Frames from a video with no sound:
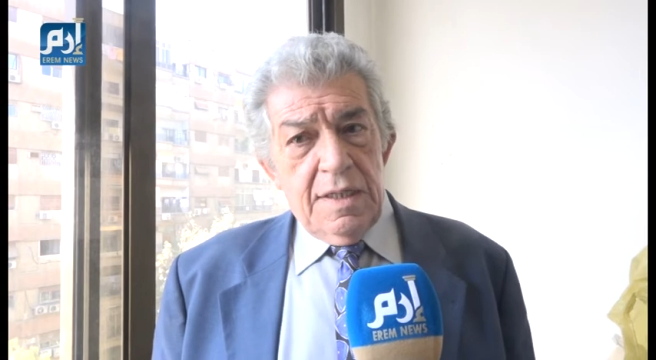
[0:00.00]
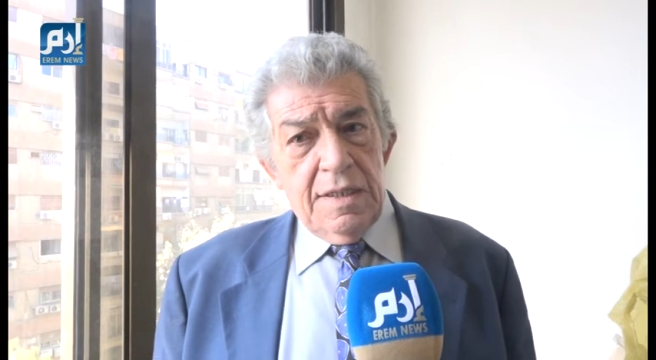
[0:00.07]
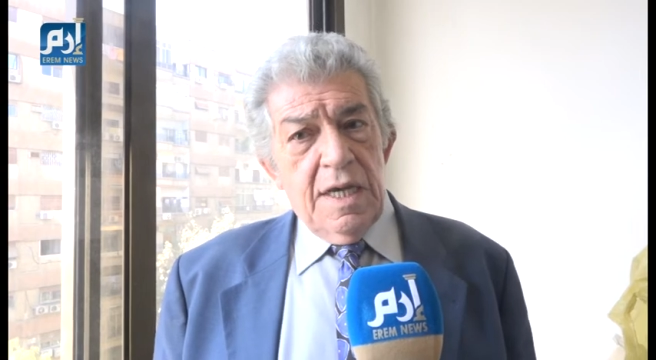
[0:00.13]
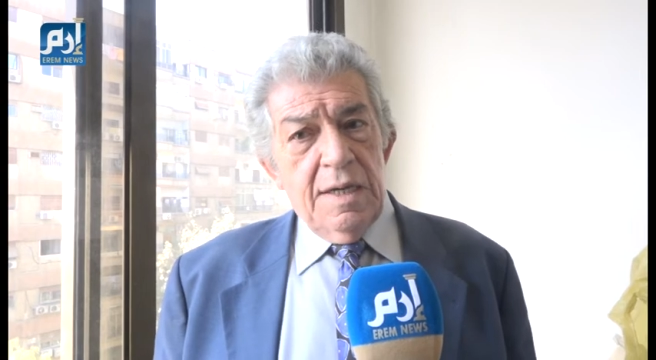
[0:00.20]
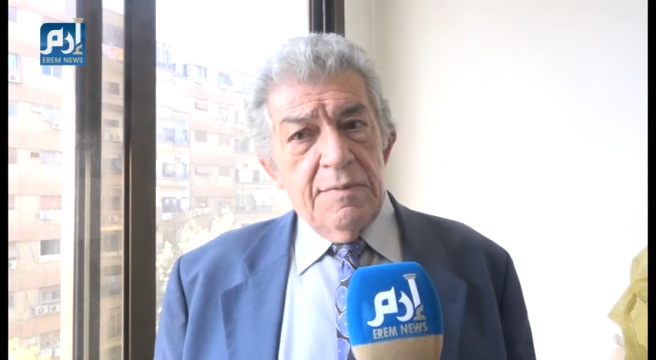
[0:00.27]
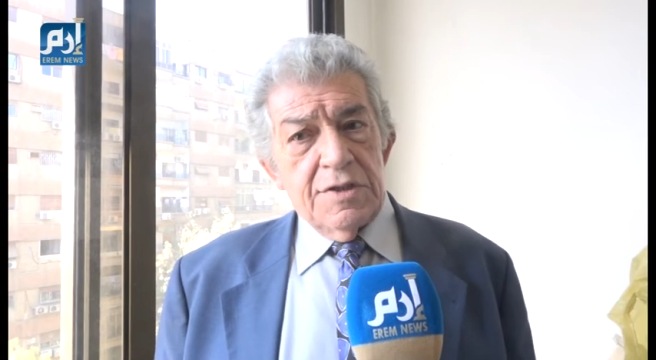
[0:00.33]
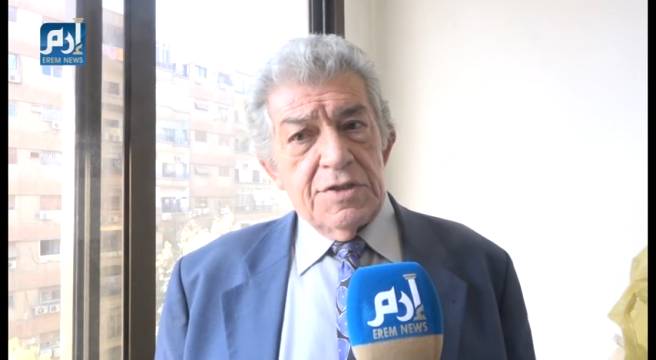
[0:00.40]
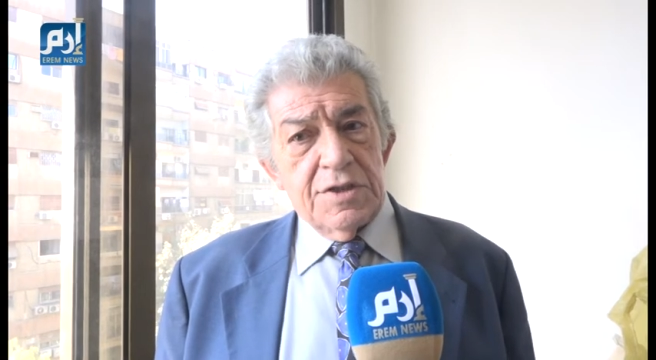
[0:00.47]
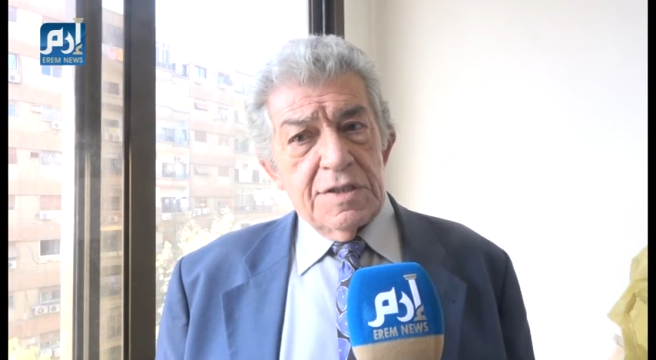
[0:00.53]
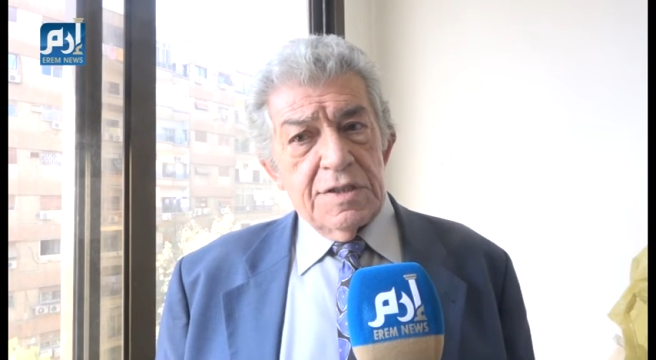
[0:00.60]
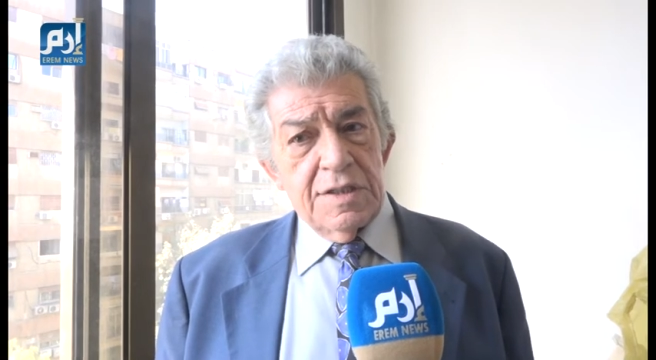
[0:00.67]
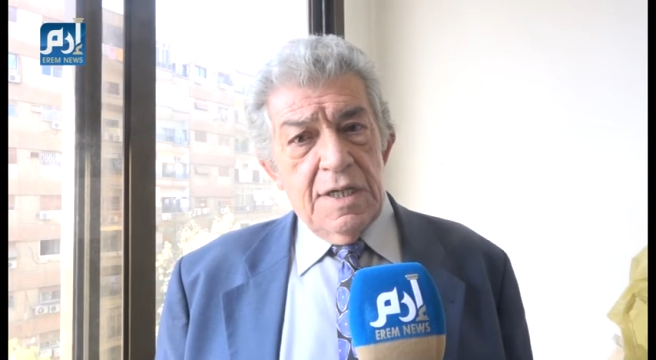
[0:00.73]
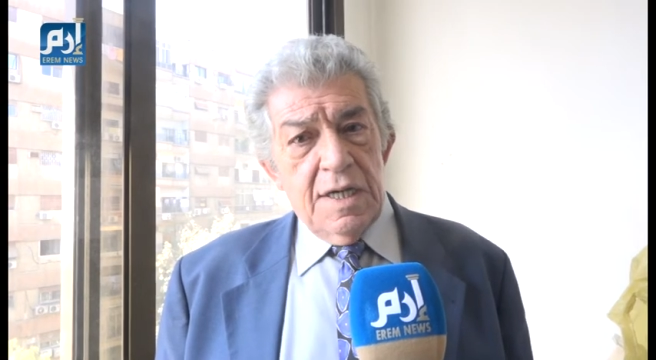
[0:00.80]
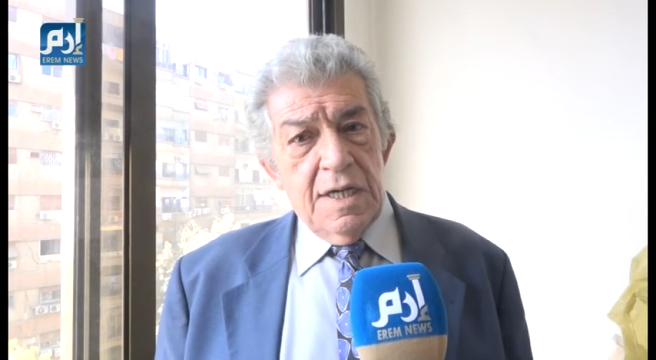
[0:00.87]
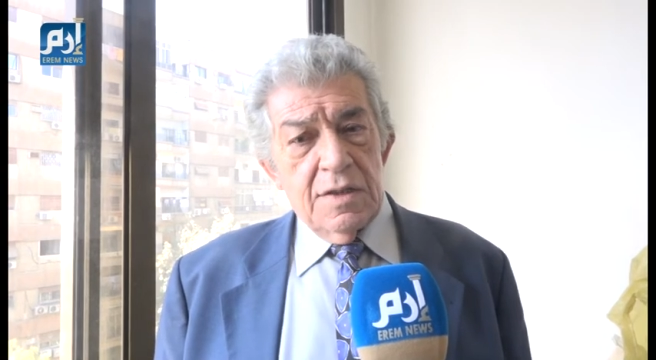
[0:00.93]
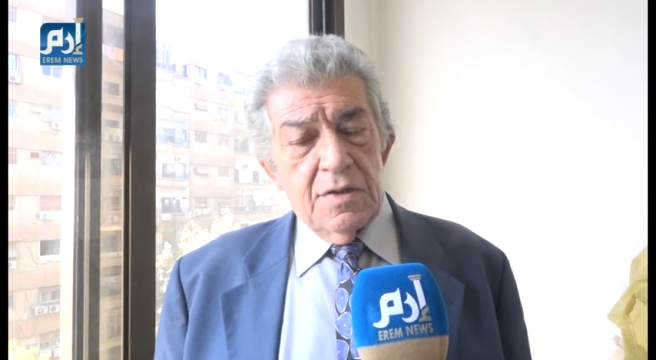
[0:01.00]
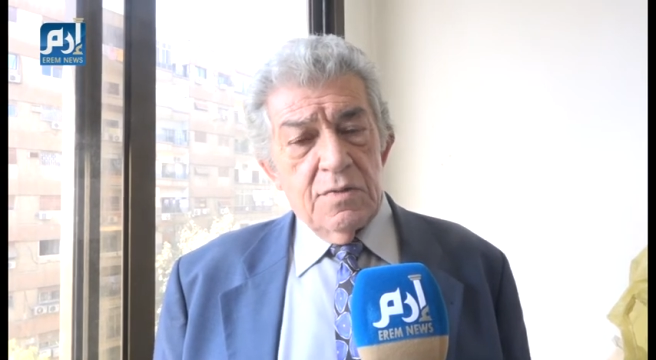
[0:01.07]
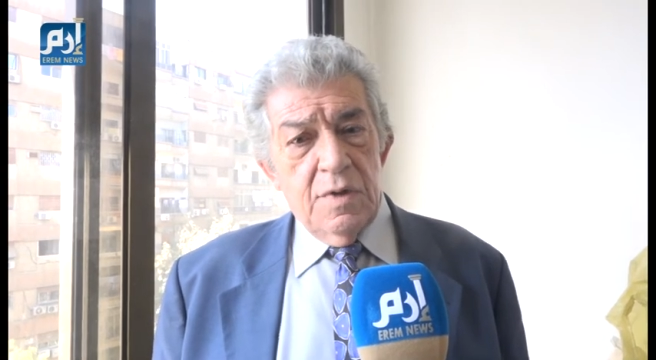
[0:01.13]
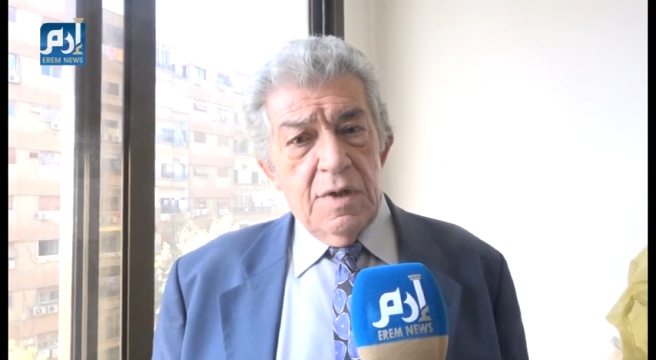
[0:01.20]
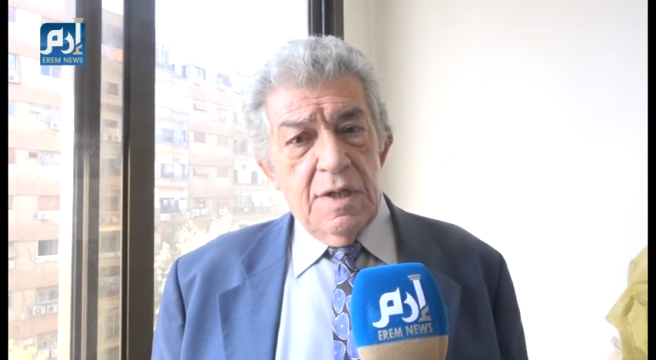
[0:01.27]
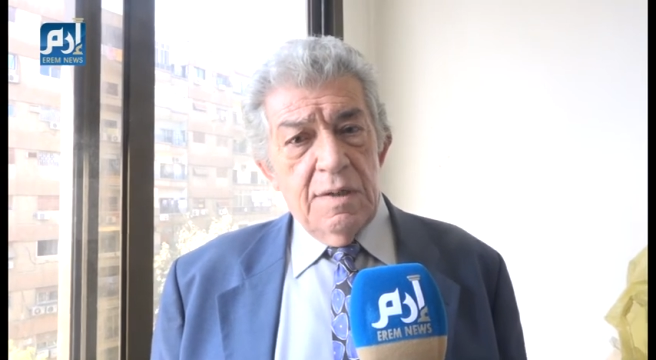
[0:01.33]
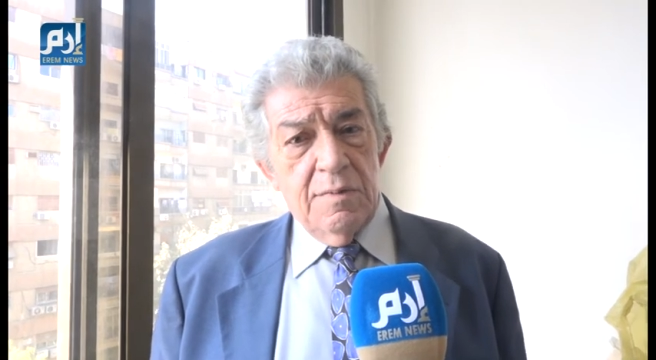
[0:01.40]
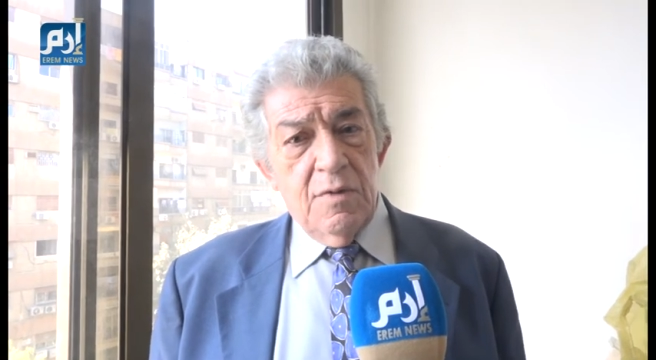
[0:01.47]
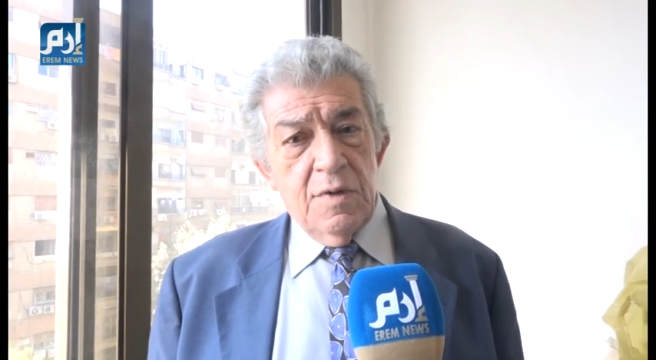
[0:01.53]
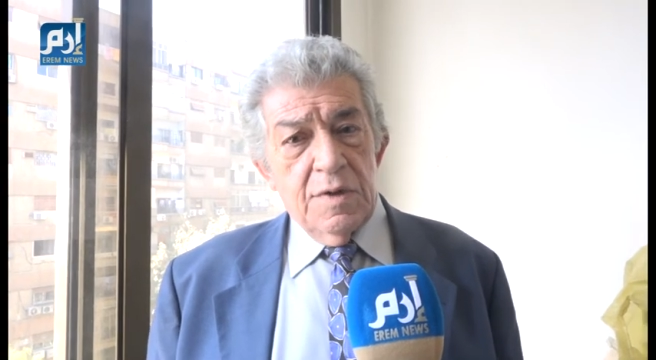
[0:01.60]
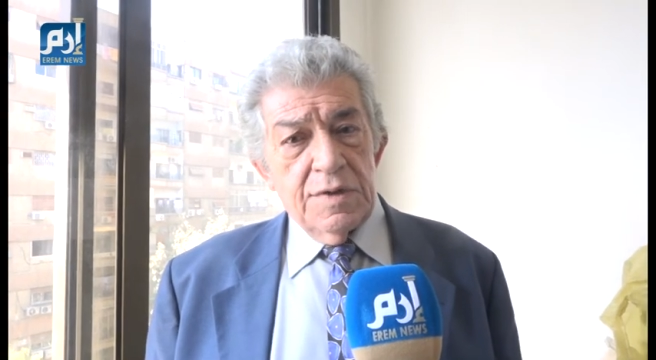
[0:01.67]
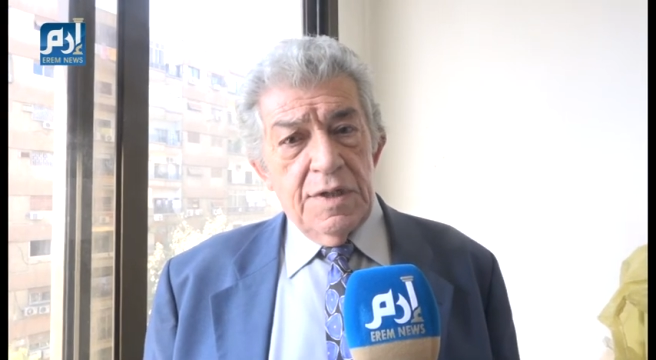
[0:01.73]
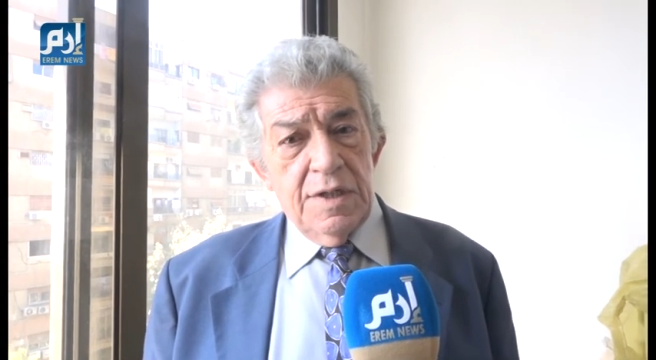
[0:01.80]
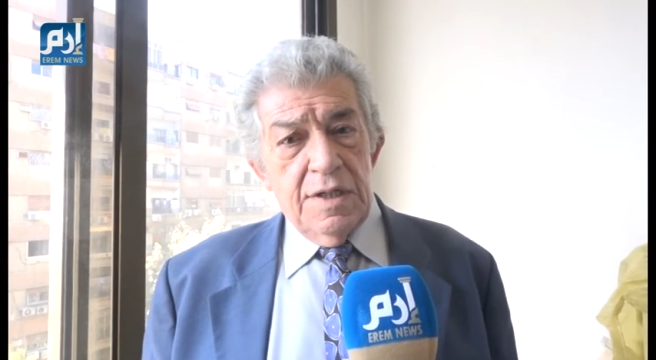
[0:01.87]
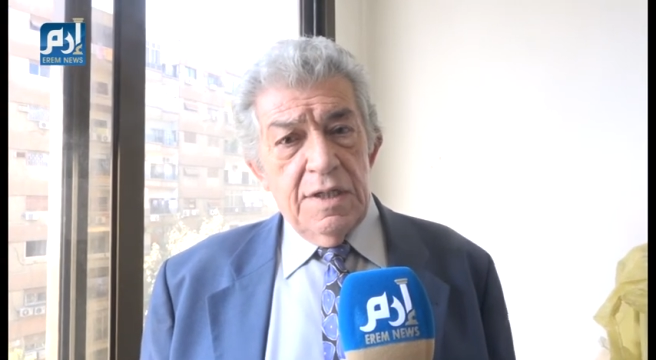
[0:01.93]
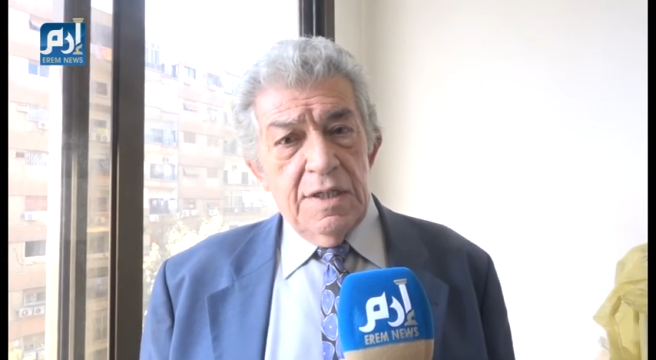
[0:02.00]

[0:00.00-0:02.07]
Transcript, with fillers: دائما الشخصيات والمواضيع